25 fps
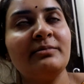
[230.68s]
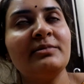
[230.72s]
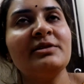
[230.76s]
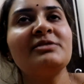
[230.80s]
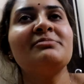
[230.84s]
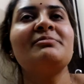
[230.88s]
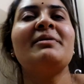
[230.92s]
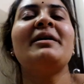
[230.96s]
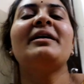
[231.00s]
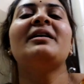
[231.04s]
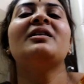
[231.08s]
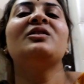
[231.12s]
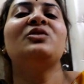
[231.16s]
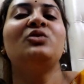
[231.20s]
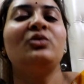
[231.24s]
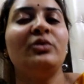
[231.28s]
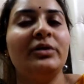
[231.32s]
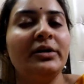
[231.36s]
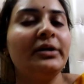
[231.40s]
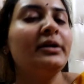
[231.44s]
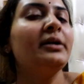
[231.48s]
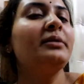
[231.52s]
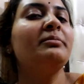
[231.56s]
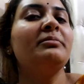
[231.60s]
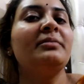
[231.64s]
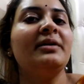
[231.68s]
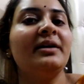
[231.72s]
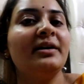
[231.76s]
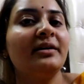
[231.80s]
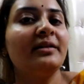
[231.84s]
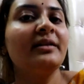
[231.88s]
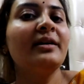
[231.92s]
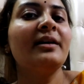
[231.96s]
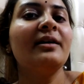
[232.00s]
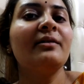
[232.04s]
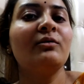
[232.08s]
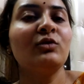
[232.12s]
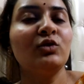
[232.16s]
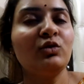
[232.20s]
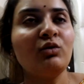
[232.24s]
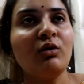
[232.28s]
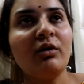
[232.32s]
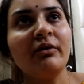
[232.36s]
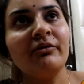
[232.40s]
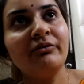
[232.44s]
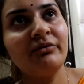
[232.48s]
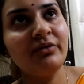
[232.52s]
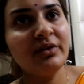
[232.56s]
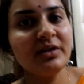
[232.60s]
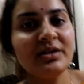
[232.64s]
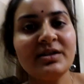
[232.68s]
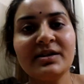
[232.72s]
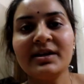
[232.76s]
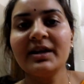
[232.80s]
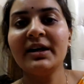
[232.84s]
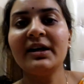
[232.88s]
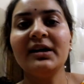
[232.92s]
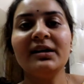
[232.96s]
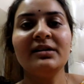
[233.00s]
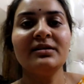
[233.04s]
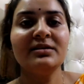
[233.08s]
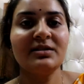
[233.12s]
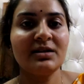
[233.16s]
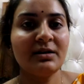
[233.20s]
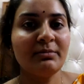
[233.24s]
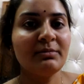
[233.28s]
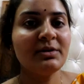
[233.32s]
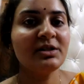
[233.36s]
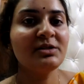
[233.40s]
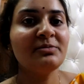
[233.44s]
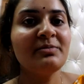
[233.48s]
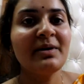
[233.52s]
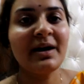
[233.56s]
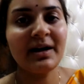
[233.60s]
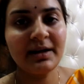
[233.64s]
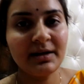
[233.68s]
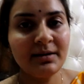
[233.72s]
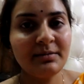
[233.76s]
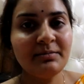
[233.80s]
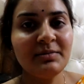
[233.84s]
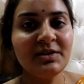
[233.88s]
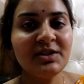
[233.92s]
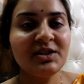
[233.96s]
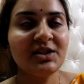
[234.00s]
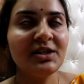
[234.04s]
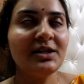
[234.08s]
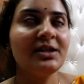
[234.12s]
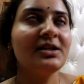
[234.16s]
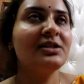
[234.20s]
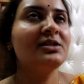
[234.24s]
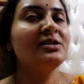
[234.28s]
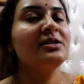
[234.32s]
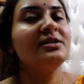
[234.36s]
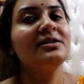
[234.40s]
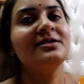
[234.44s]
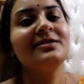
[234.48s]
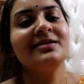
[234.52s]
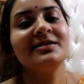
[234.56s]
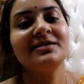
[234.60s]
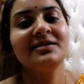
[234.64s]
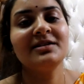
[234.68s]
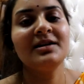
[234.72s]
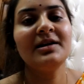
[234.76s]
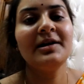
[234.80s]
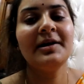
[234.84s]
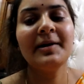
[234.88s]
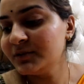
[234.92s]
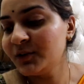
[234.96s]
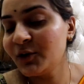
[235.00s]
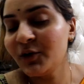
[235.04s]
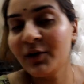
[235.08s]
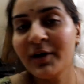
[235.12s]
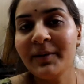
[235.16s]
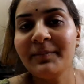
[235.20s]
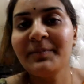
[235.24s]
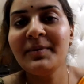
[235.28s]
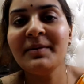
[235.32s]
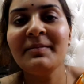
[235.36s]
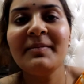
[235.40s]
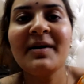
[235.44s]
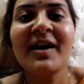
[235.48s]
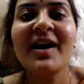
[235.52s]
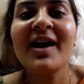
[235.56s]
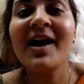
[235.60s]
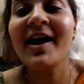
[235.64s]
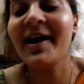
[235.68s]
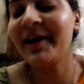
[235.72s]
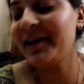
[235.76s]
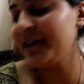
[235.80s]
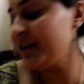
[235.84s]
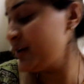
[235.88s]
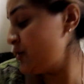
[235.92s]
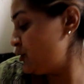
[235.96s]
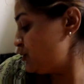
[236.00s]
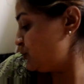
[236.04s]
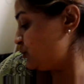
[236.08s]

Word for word: समझ में आएगा तो रिटर्न भी कर देंगे वो तो ऑब्वियस है समझ में आनी भी चाहिए चीज़ इसलिए और अभी मैं खा रही